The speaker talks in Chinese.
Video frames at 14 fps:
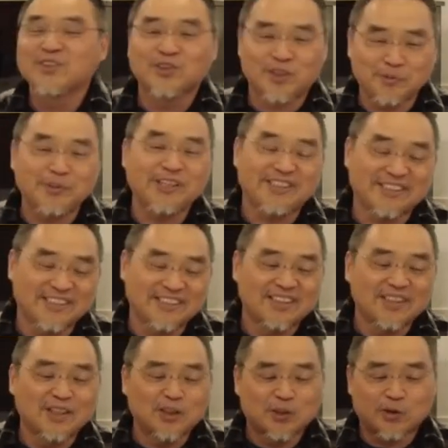对不对？
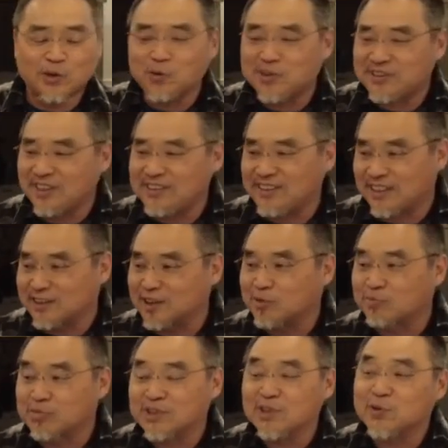所以我今天讲这个
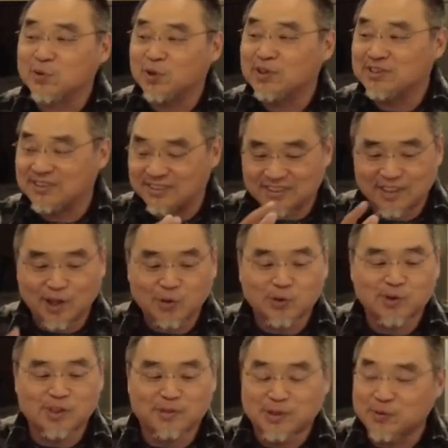不是说告诉
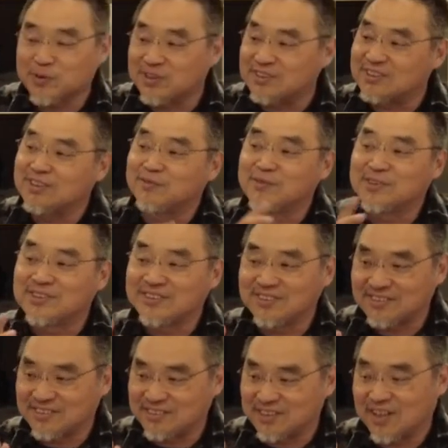你们说你们
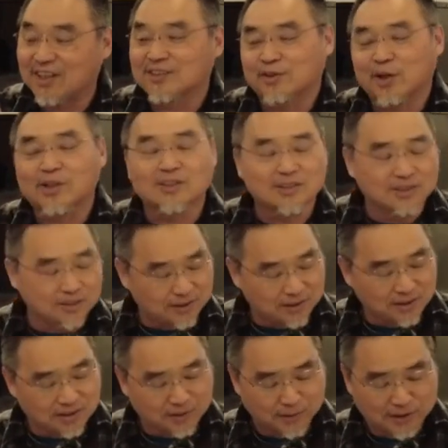呀，对，其实
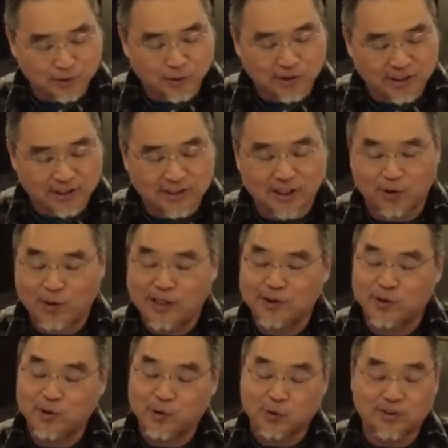你们如果听到外头
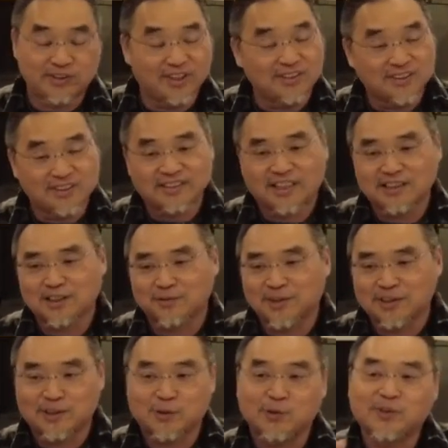有说先知讲什么，
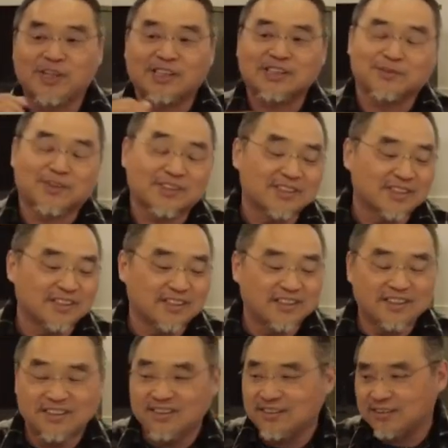使徒讲什么，
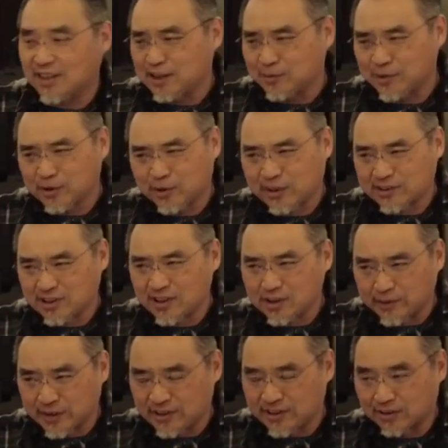那你们都要特
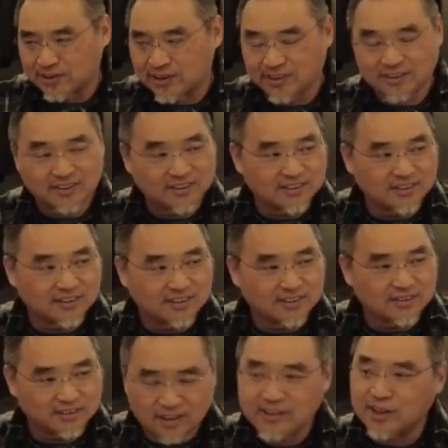别小心，
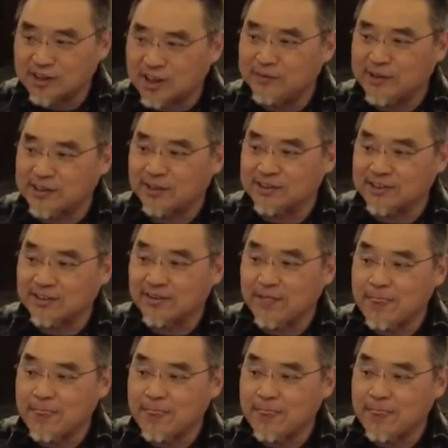真的要特别小心。